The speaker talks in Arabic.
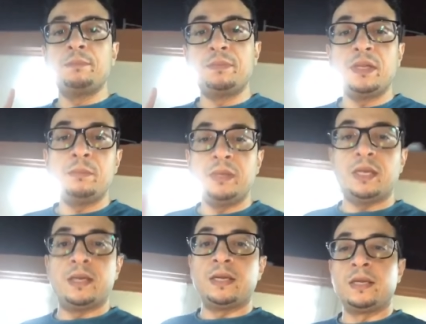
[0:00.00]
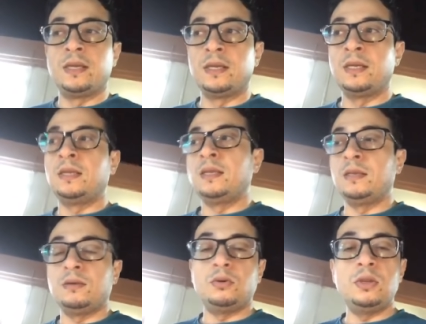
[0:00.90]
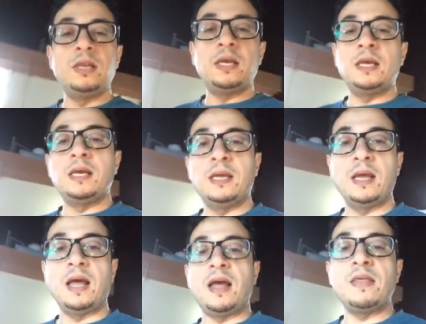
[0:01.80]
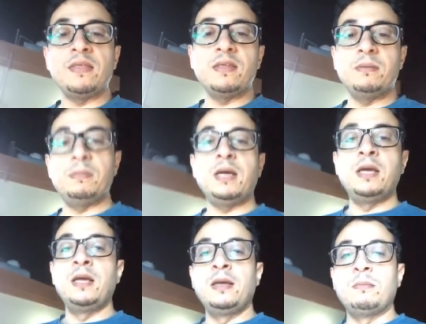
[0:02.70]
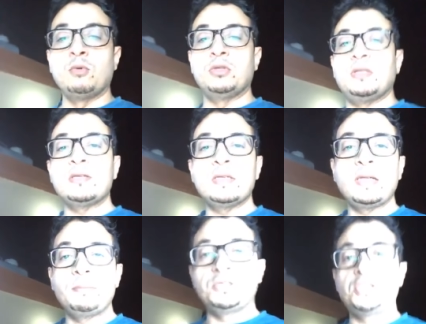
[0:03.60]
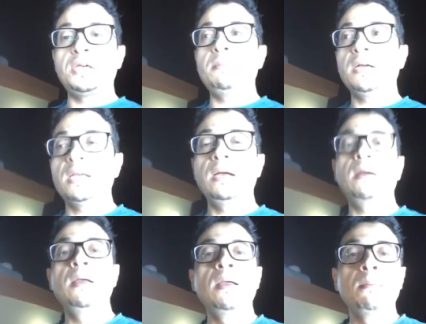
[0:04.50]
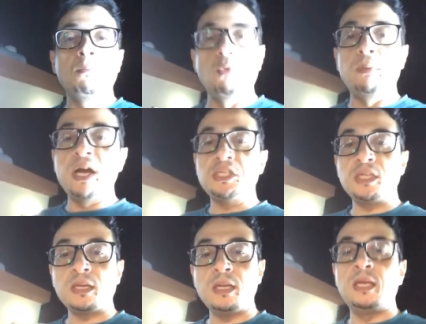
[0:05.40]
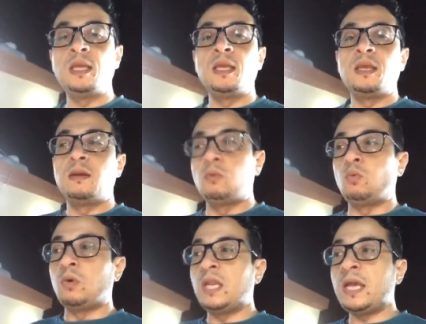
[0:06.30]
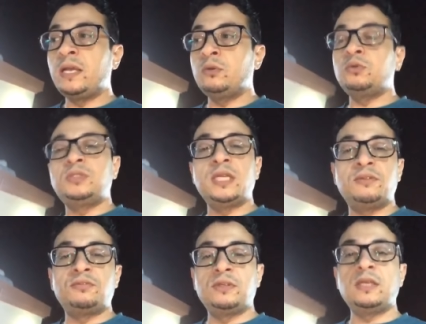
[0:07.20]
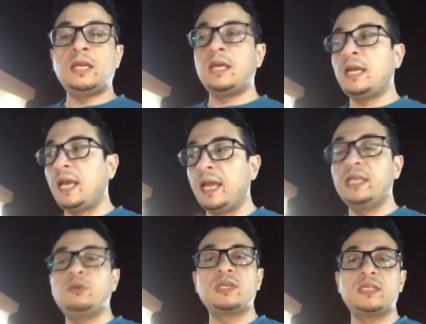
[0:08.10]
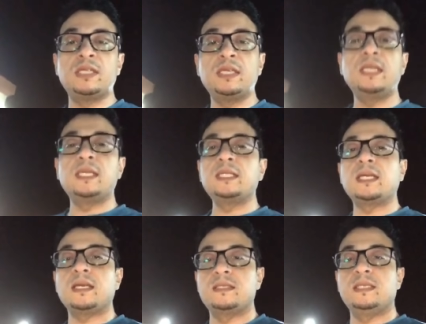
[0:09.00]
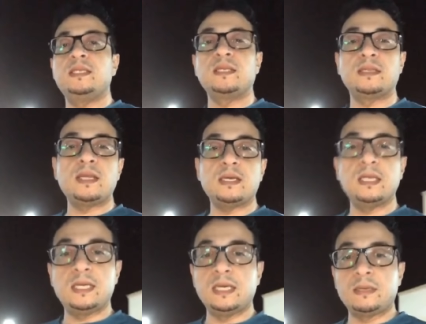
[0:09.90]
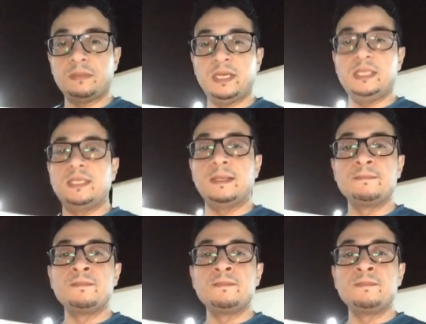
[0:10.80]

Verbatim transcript: 90% كلها أنظمة متصلة بالشبكة مباشرة ولا يوجد فيها أي وسيلة لتخزين الطاقة الكهربائية